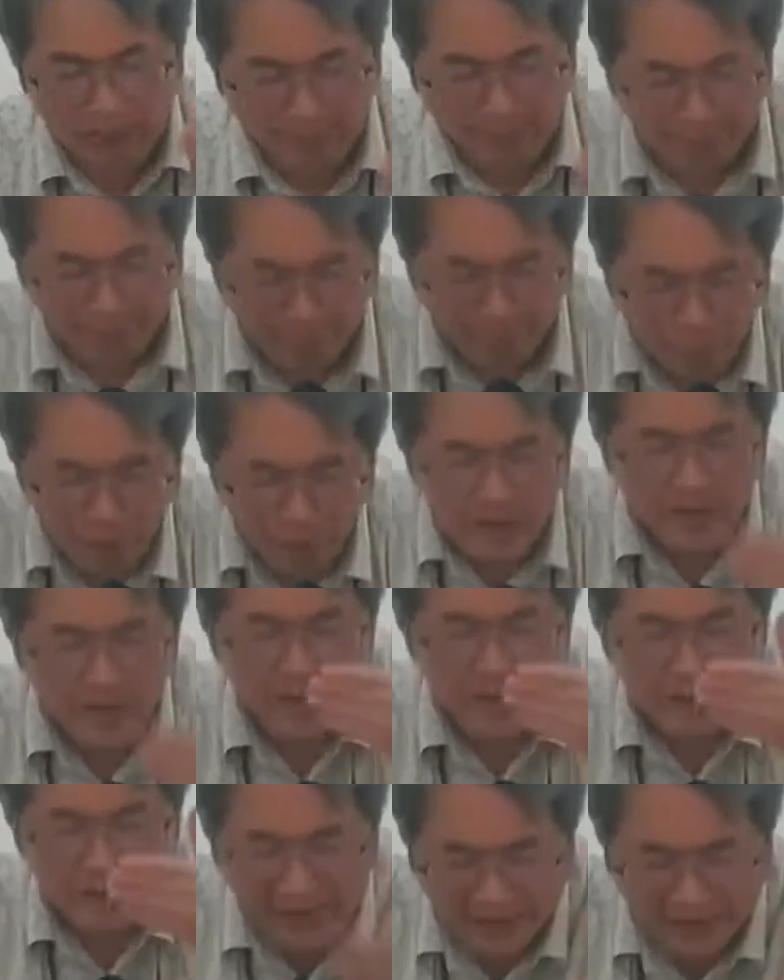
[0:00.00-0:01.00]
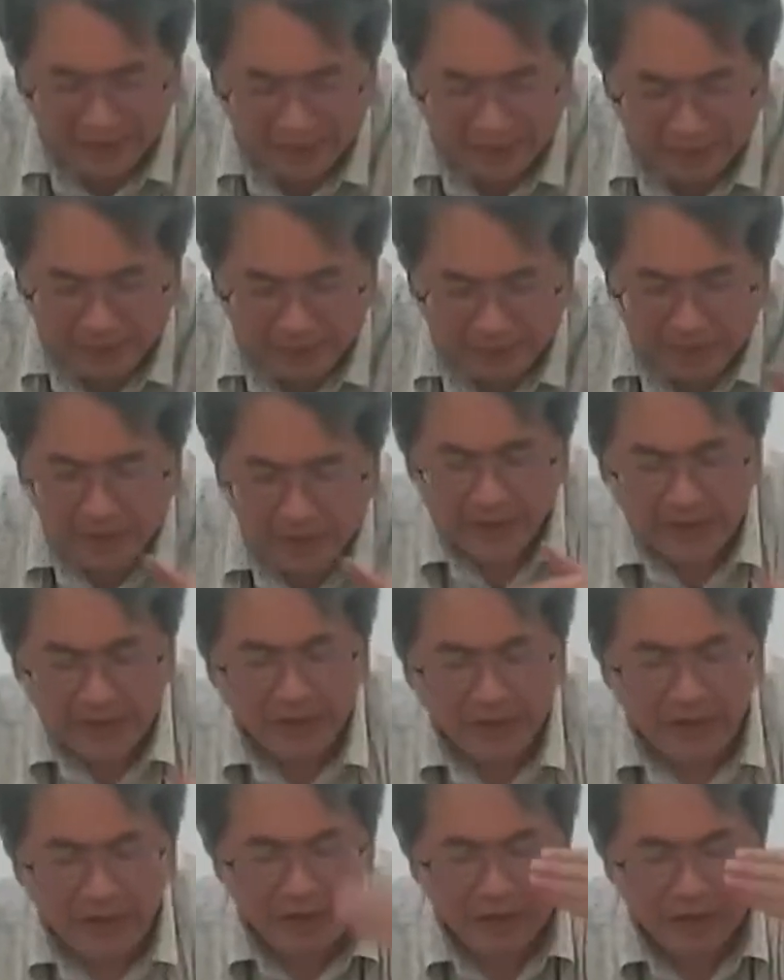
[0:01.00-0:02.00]
福音给你们，给了
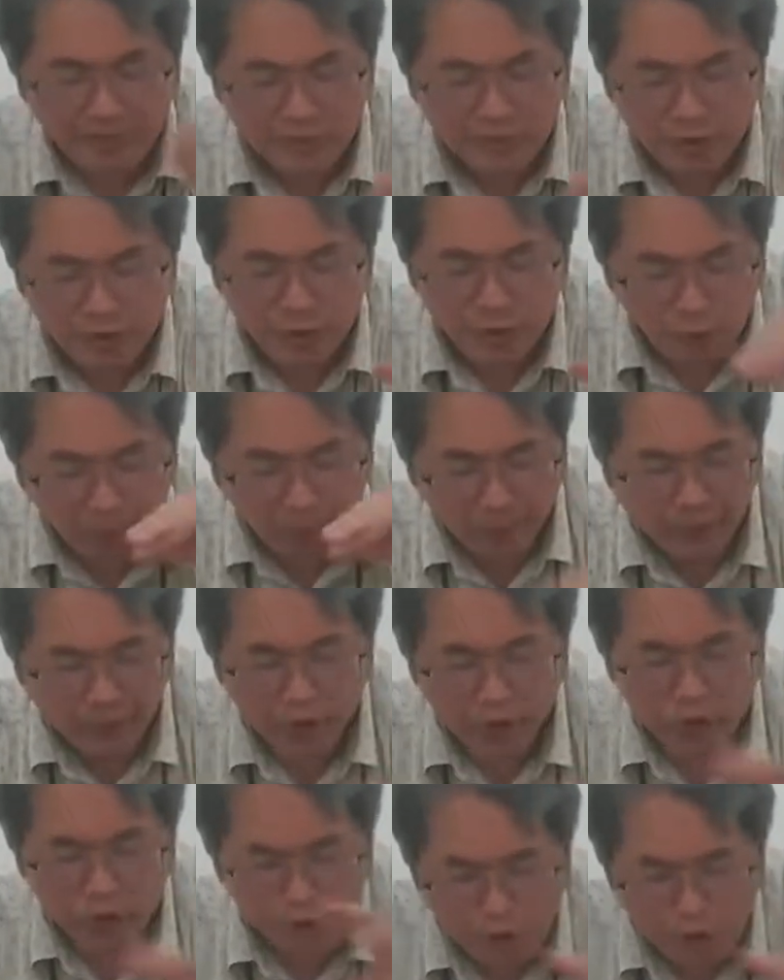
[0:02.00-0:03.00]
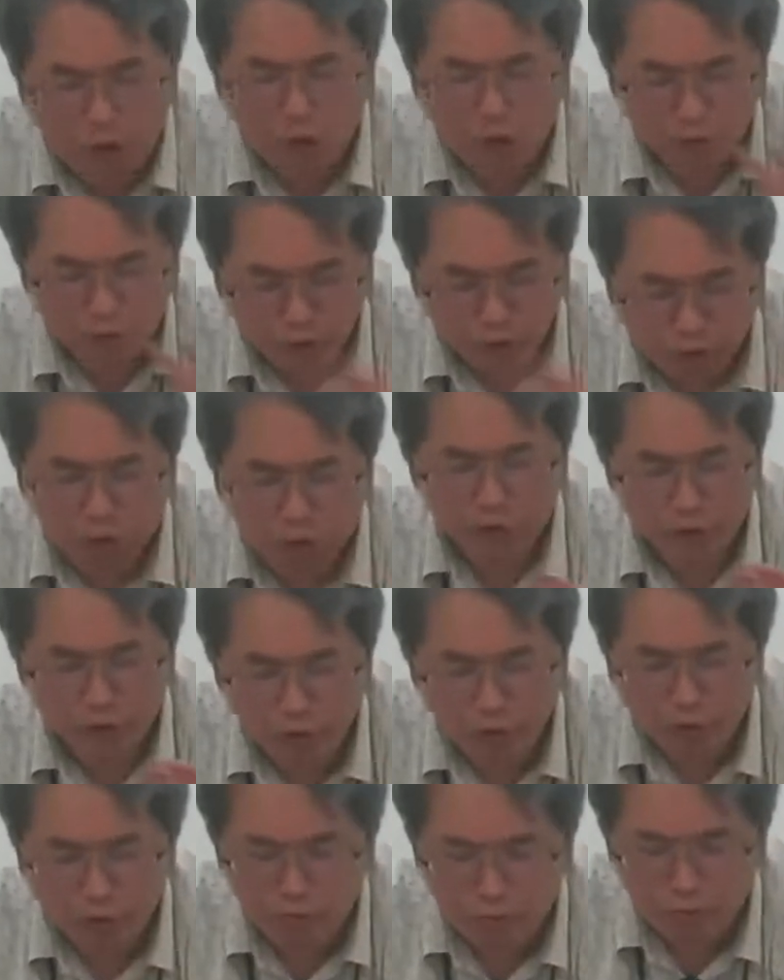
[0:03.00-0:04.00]
你们之后，我们就共同
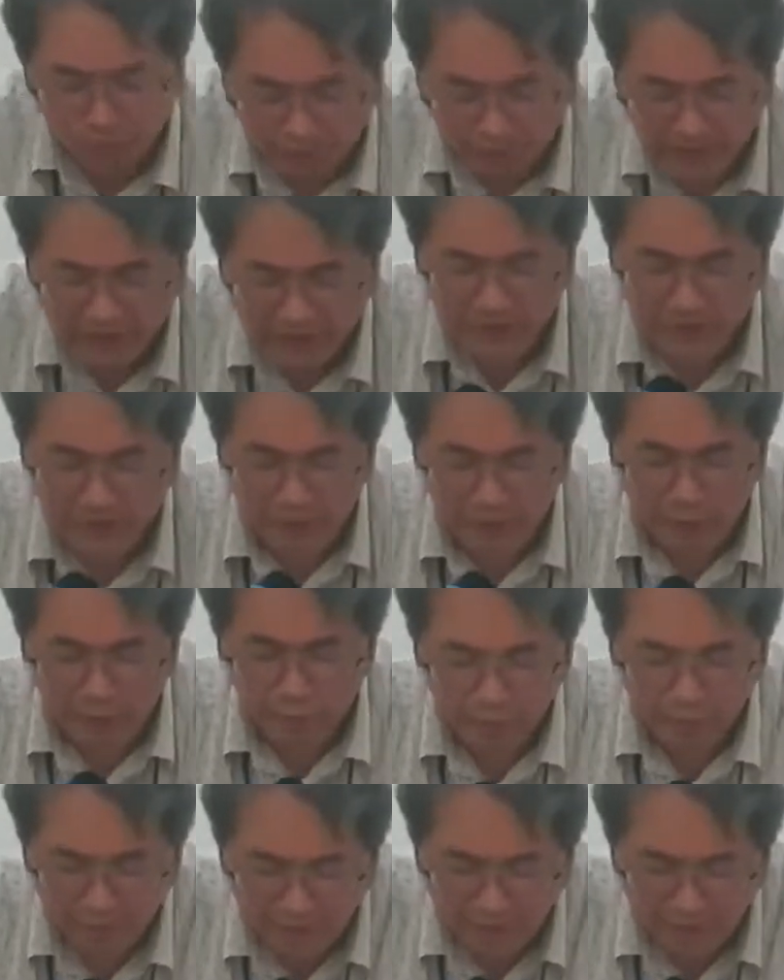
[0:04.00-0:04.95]
拥有上帝的福音。